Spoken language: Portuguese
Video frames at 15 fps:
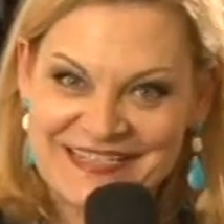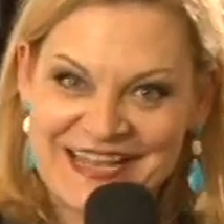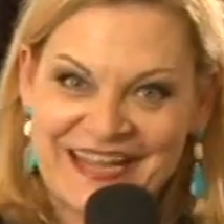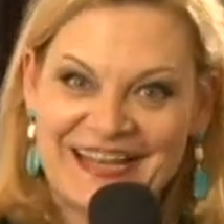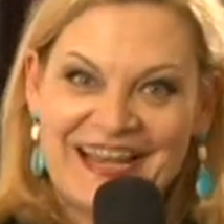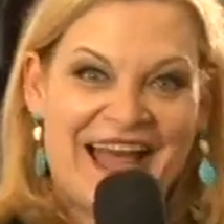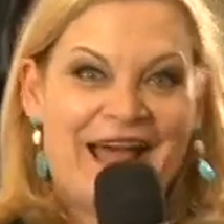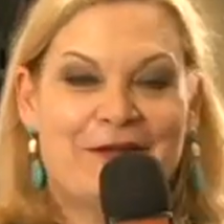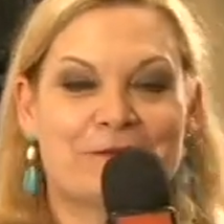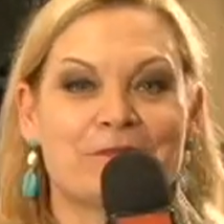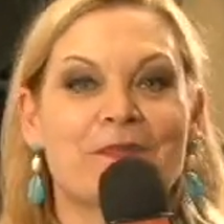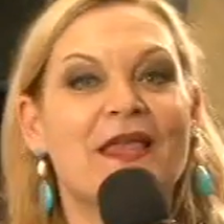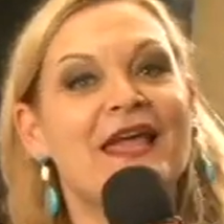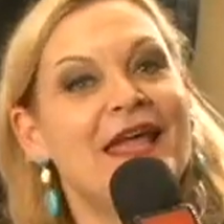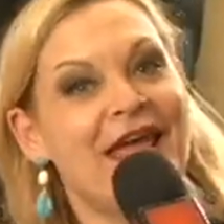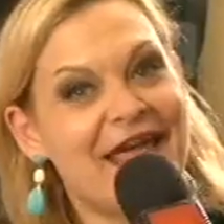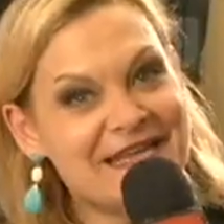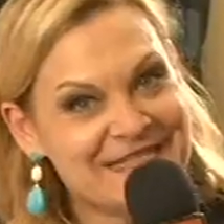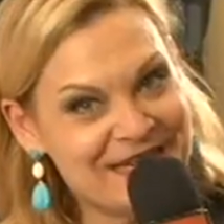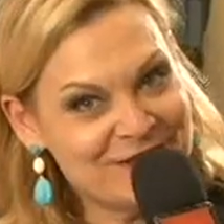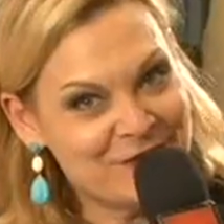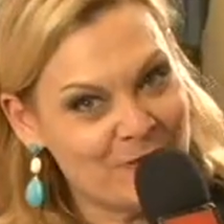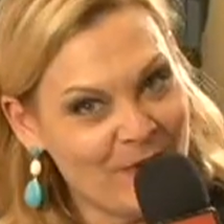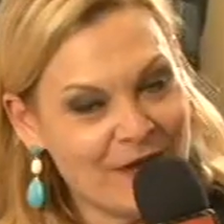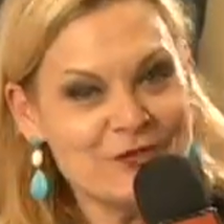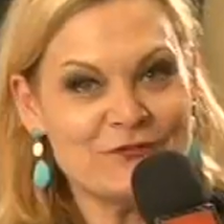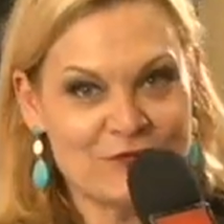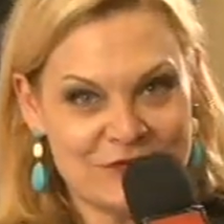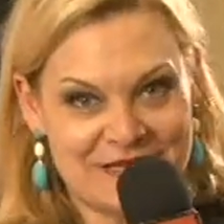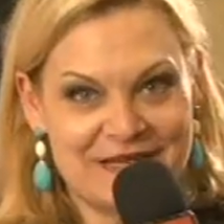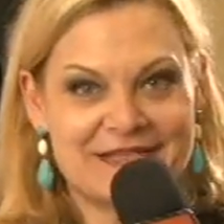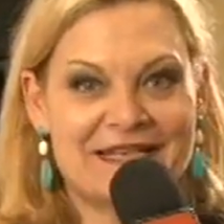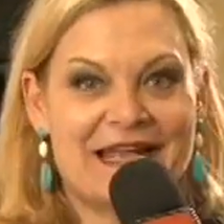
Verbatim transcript: é claro. Recentemente, vocês